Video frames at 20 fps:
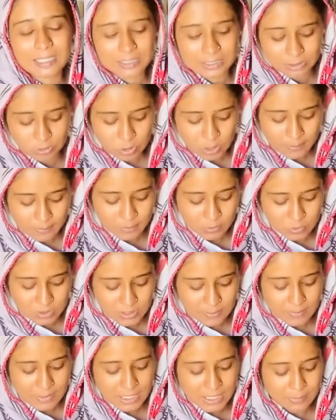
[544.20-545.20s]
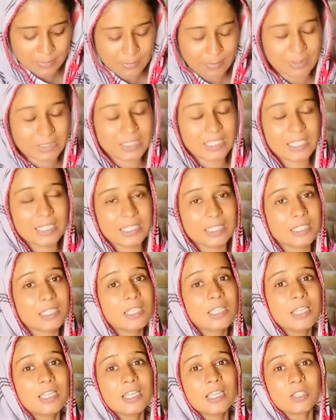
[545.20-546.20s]
रहे थे तो आपने उसके बारे में बताया नहीं
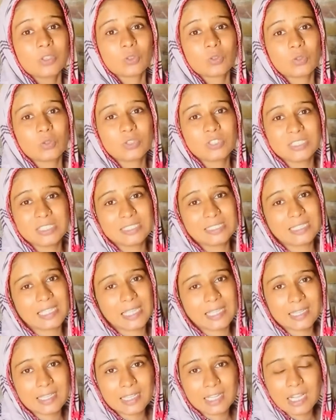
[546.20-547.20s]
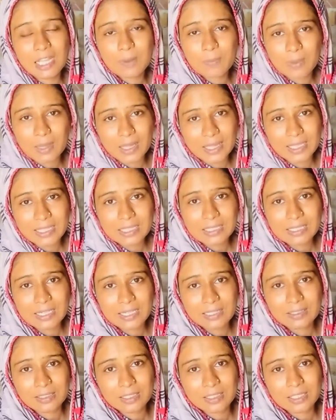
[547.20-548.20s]
तो जी देखकर हम आए
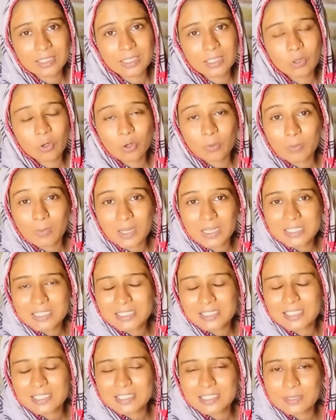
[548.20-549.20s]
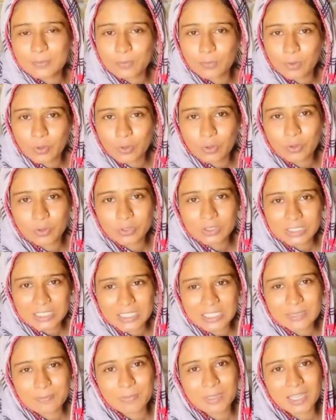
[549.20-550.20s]
रेंट का घर और माशाल्लाह से बहुत
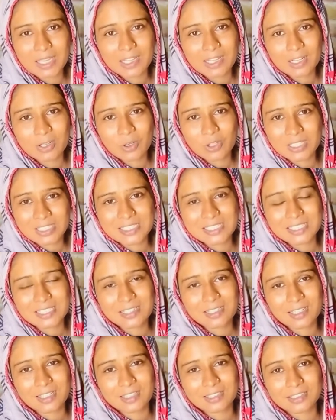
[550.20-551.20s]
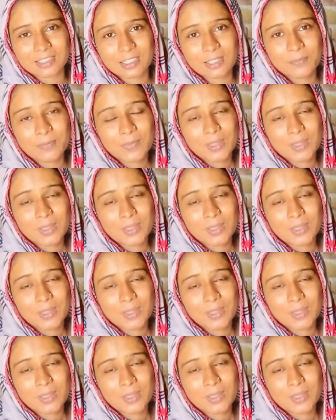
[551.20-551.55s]
ही प्यारा और अच्छा घर था